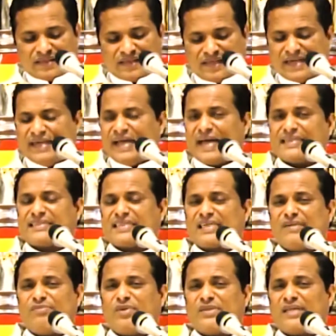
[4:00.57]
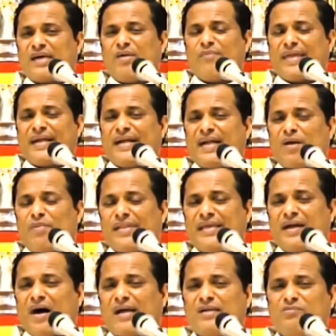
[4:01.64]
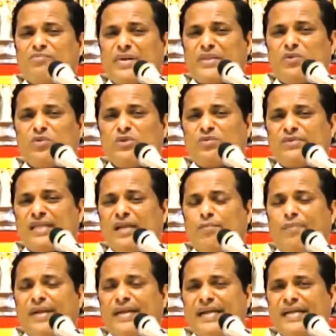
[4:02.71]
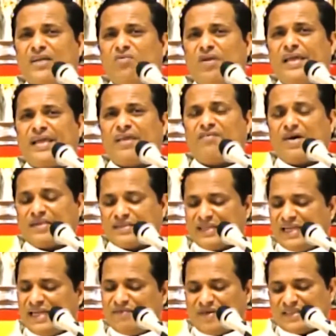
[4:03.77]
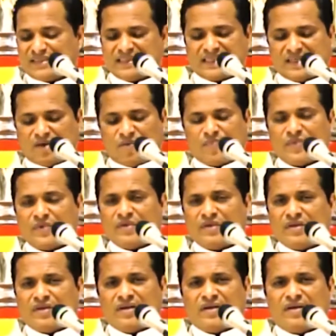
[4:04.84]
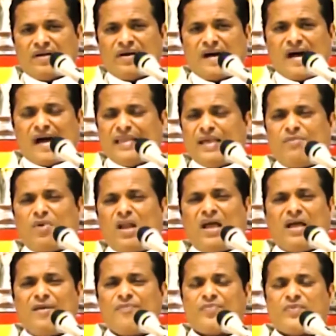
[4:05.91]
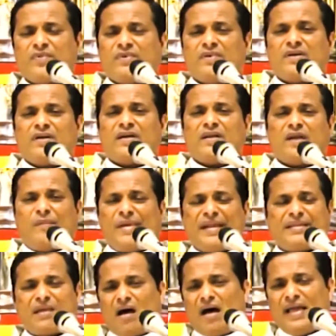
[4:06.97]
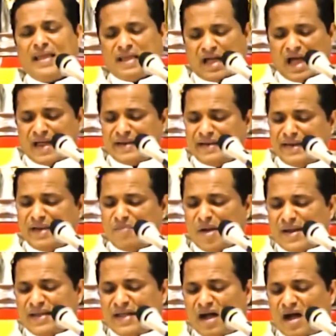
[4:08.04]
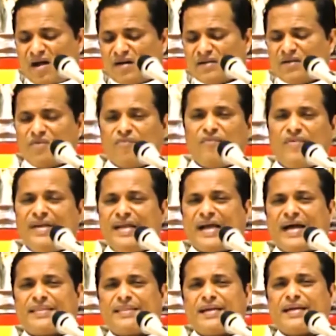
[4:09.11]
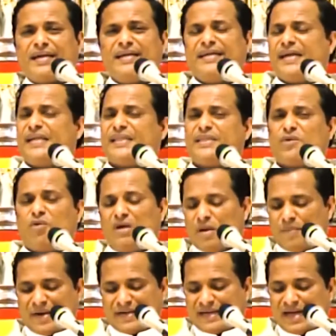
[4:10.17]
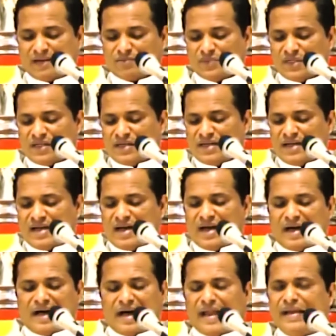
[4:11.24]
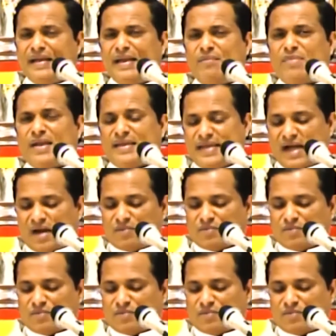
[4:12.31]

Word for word: இரண்டு அரசர்கள் புத்தகம் இரண்டாம் அதிகாரம் பதினொன்று முதல் பன்னிரெண்டு முதல் இறை வார்த்தையை நாம் வாசிக்கிறோம் அதே போல நம்முடைய தாய் அன்னை மரியா விண்ணகத்திற்கு எடுத்துக்கொள்ளப்பட்டார் அன்னை மரியா